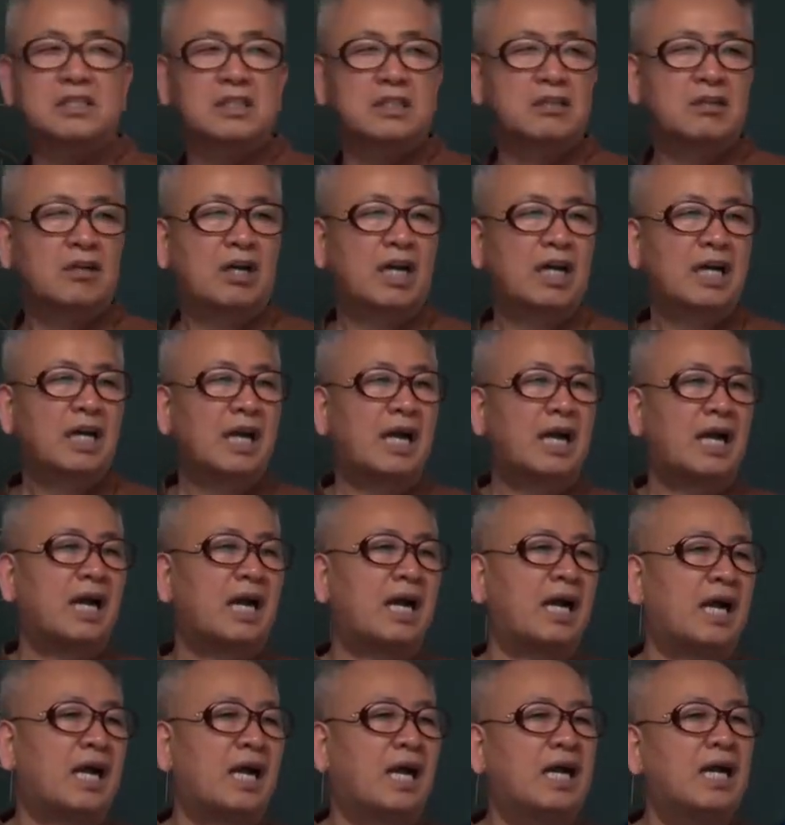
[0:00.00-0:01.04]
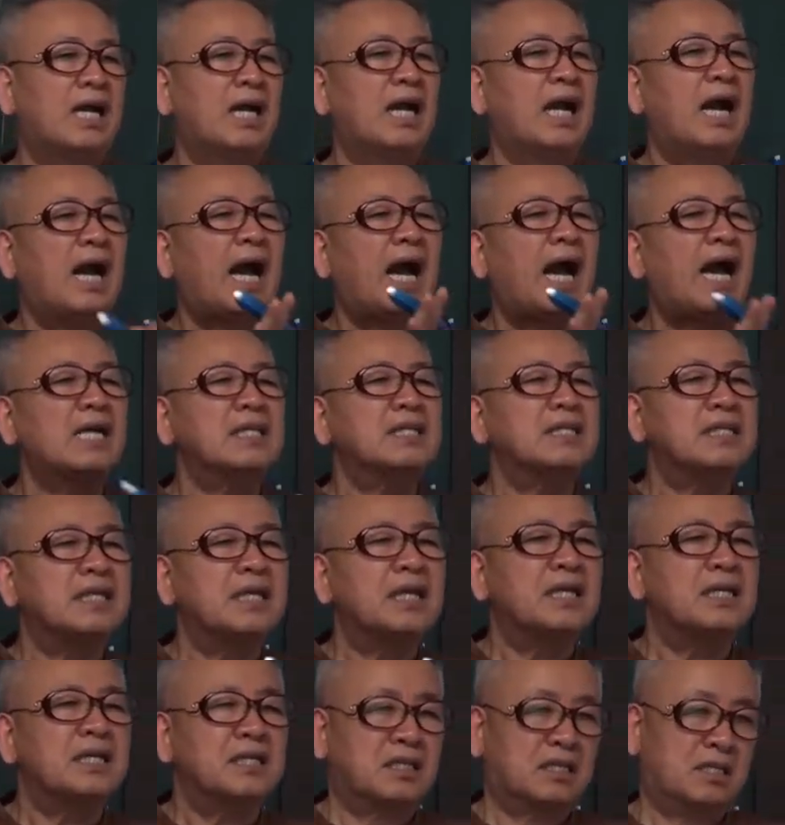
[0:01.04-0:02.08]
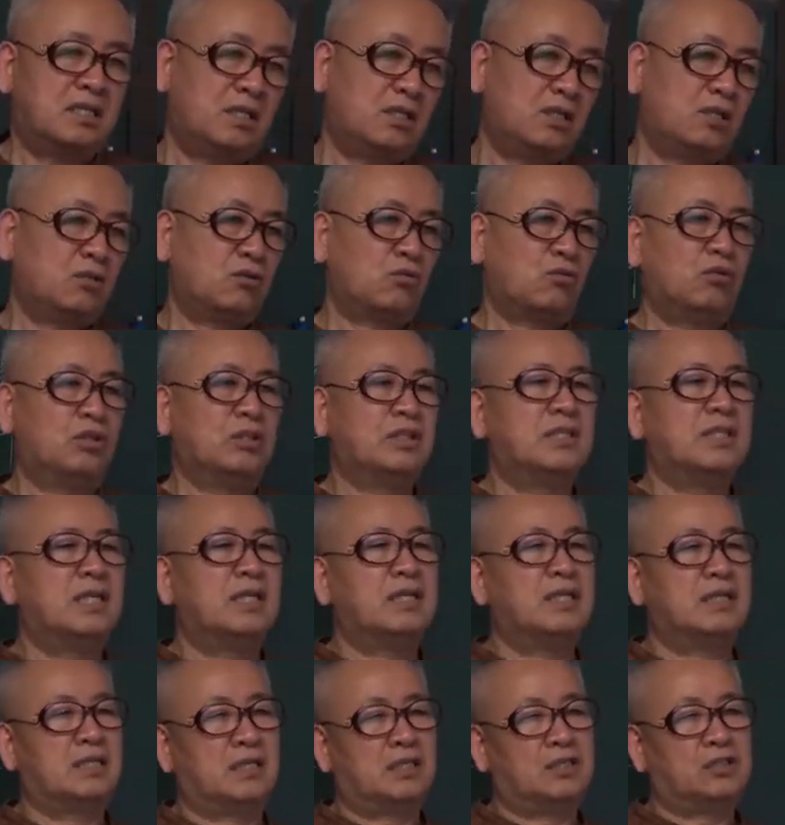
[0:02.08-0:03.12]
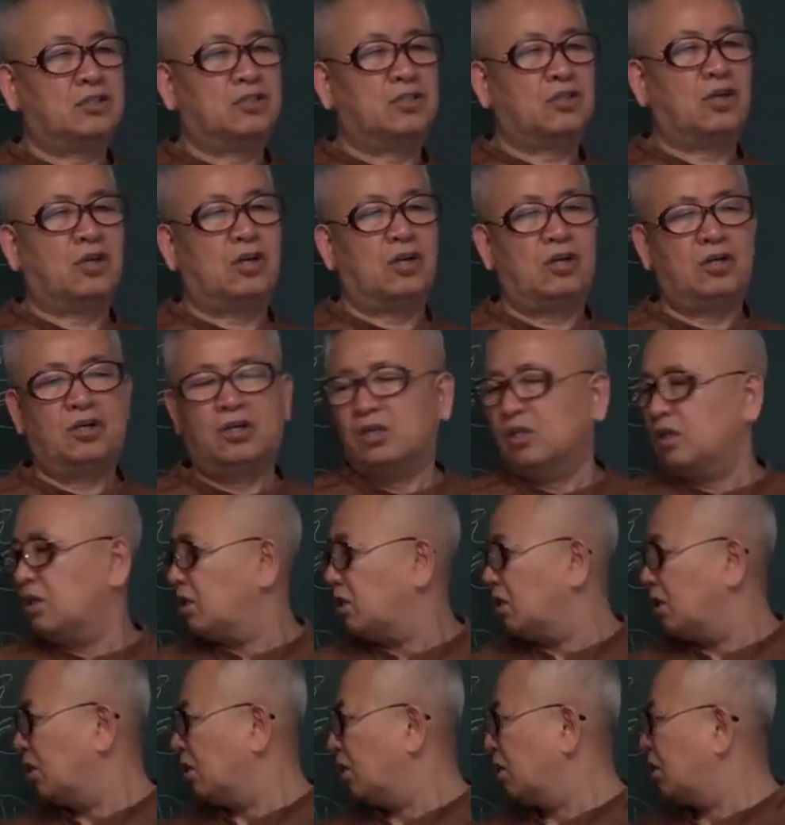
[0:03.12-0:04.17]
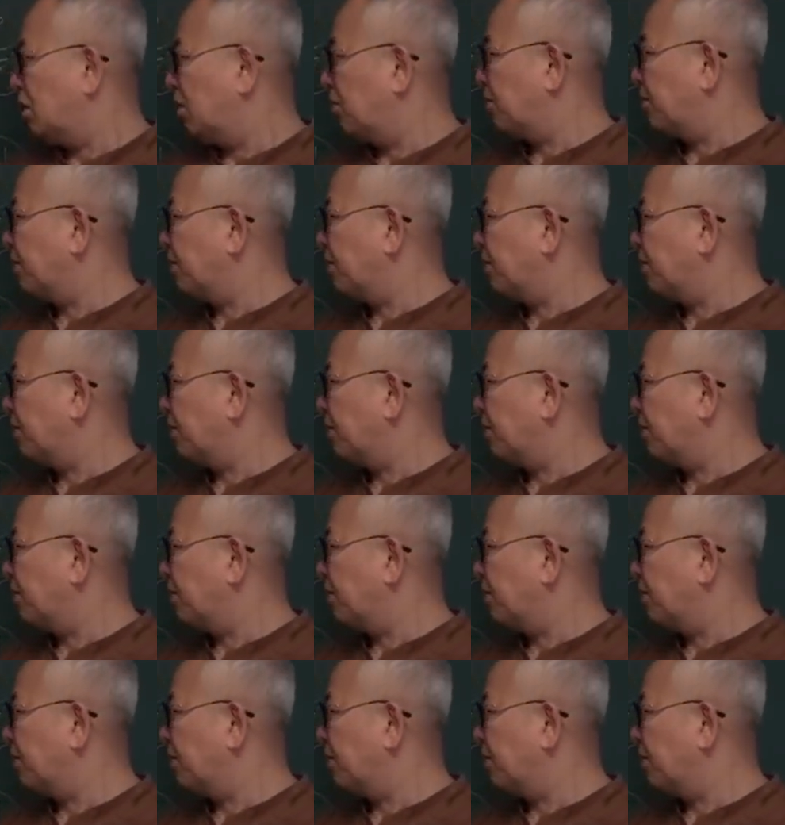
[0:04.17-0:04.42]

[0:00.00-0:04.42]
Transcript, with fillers: 정화가 함께 있기를 권장을 했죠. 어,